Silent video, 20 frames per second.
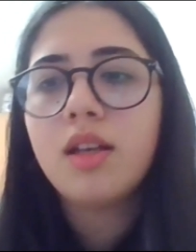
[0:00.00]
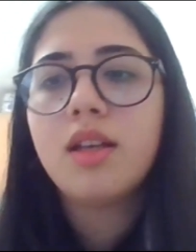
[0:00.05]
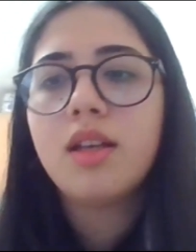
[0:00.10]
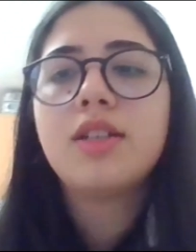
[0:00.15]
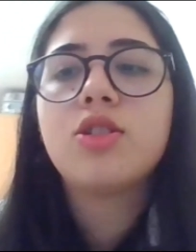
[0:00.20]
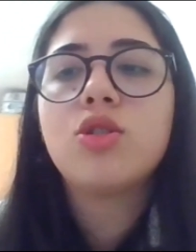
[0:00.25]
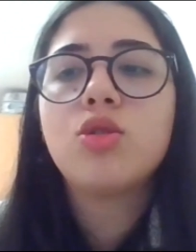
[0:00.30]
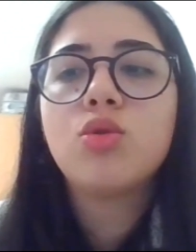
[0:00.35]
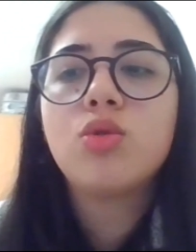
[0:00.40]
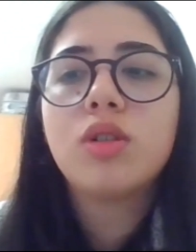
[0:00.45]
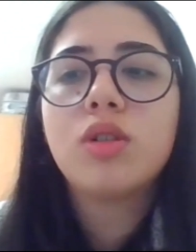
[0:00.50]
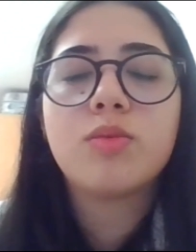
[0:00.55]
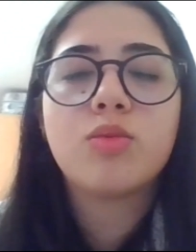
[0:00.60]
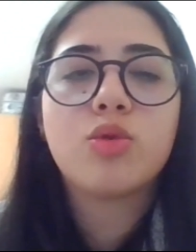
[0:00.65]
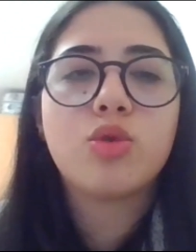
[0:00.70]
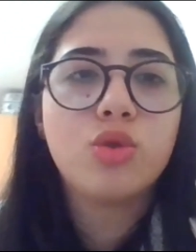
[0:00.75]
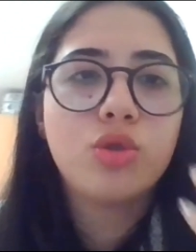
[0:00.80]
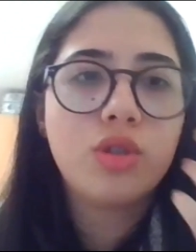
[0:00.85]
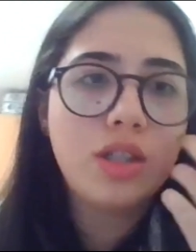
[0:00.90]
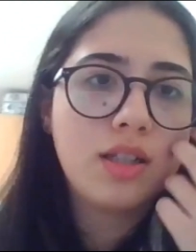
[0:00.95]
Ecenur Hanım
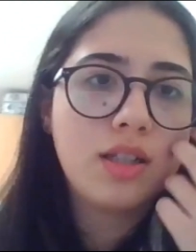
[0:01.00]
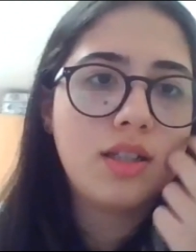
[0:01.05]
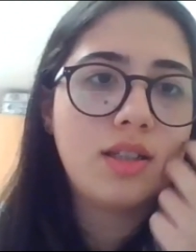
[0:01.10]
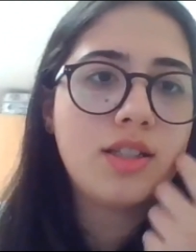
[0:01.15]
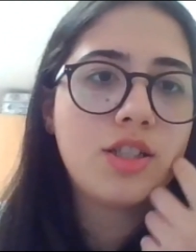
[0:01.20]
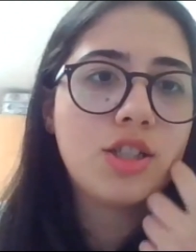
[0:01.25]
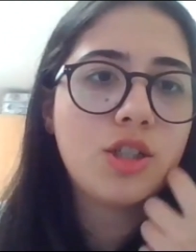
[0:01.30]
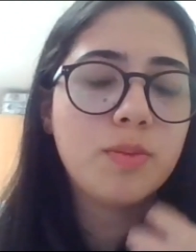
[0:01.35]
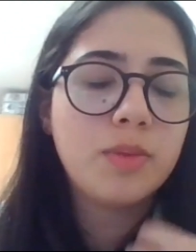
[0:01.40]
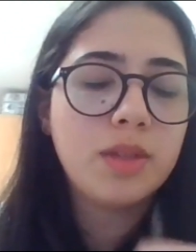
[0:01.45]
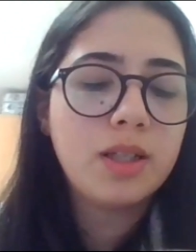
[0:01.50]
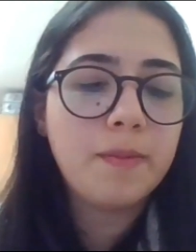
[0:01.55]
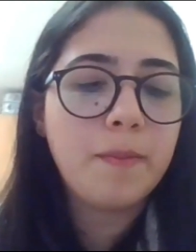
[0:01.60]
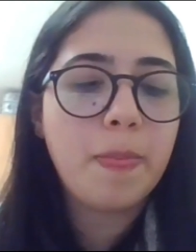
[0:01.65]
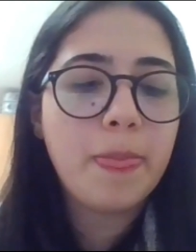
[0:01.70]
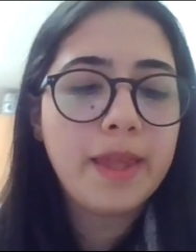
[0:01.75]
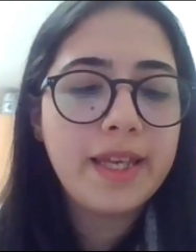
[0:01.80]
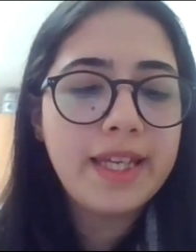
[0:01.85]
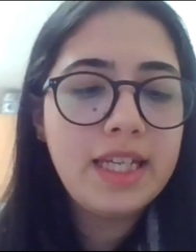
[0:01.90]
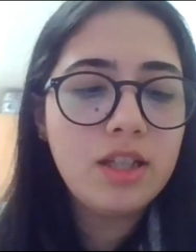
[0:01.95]
şu şekilde şimdi
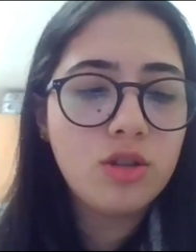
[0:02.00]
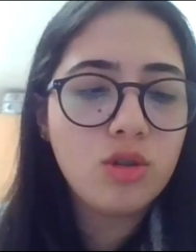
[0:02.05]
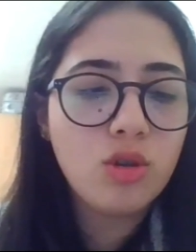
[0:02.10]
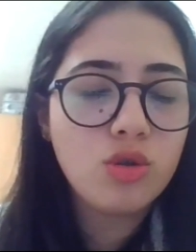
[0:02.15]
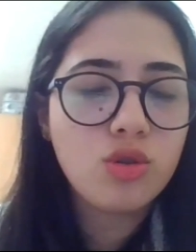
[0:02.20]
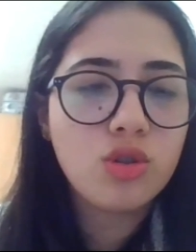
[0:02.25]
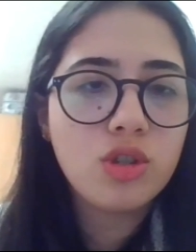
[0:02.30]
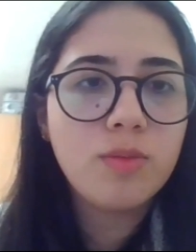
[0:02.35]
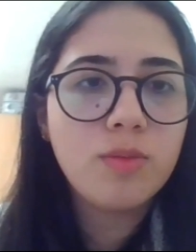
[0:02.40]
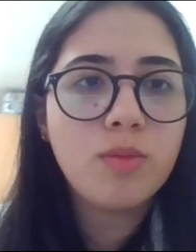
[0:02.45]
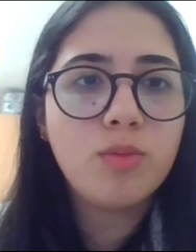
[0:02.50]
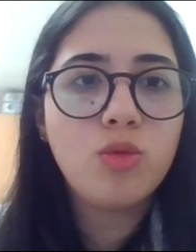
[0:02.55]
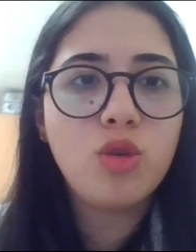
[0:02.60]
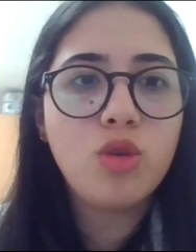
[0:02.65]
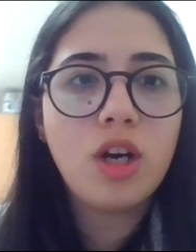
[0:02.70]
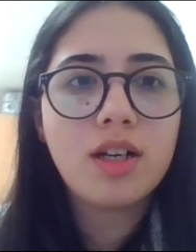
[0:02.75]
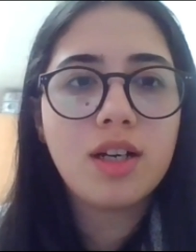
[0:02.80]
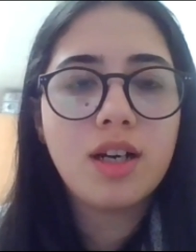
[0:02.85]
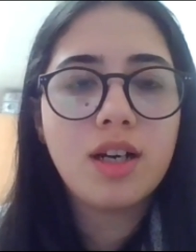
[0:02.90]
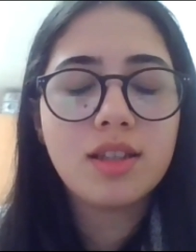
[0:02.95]
ilk önce
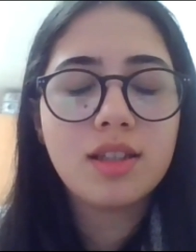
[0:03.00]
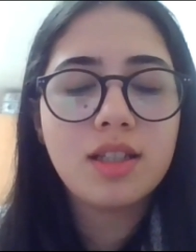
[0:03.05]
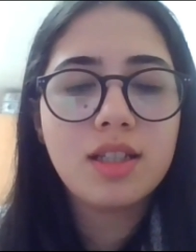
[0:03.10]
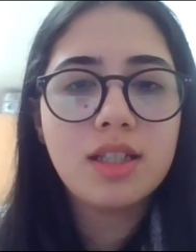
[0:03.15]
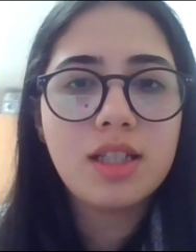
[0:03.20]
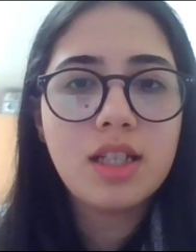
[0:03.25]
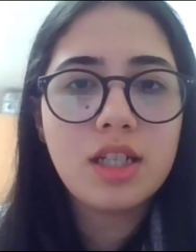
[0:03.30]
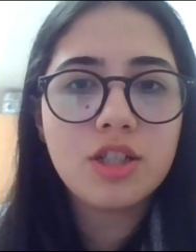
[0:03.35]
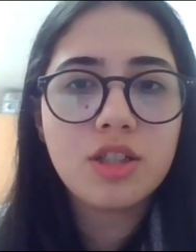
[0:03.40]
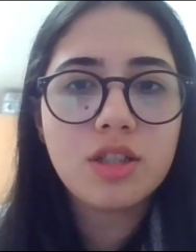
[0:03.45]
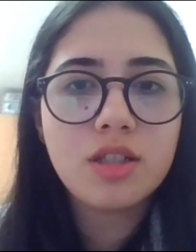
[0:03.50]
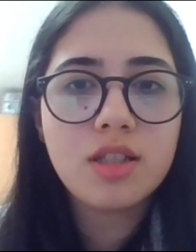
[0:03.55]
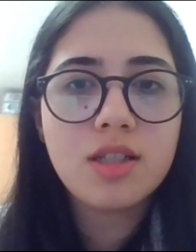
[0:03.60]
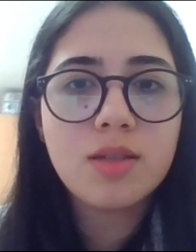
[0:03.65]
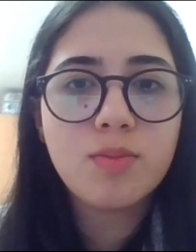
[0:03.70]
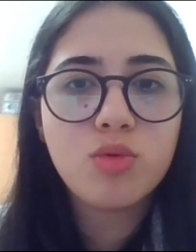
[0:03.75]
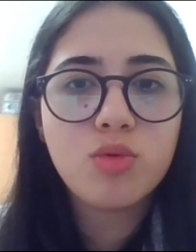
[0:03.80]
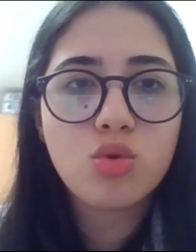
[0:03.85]
mülakatları geçtiniz,